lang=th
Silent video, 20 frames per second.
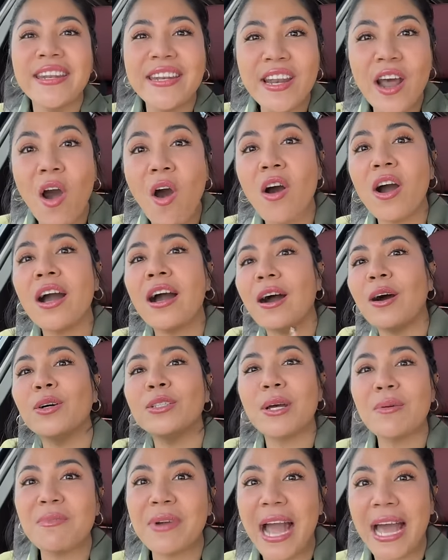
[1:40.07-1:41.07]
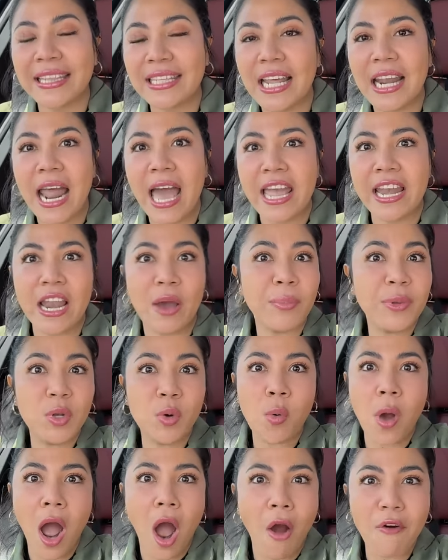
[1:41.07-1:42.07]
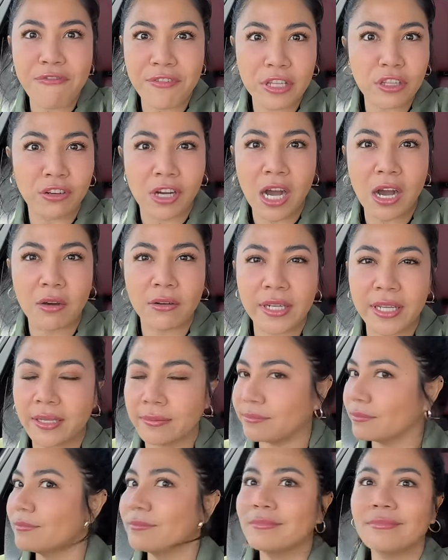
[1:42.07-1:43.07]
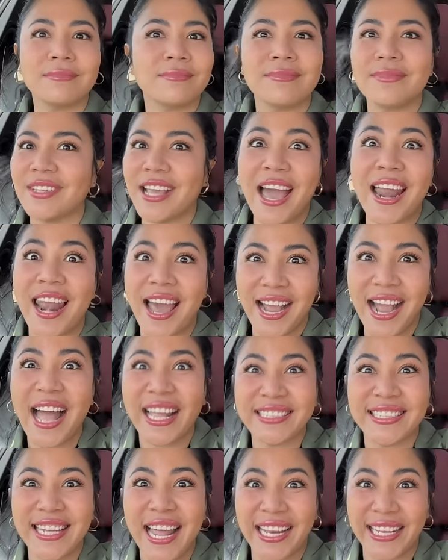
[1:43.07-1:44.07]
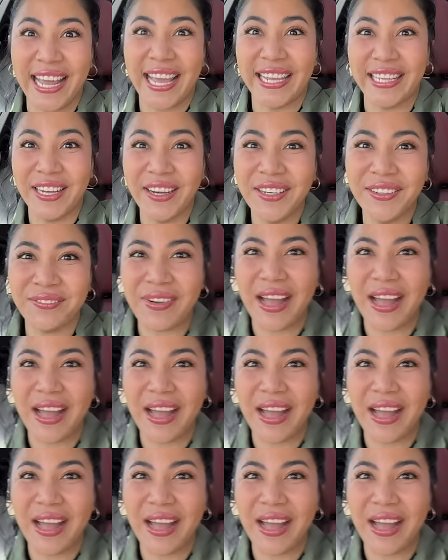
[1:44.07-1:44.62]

น้องเขาทำงานอะไรแล้วไปดูว่าออฟฟิศของเขาเนี่ยอลังการขนาดไหนเนาะ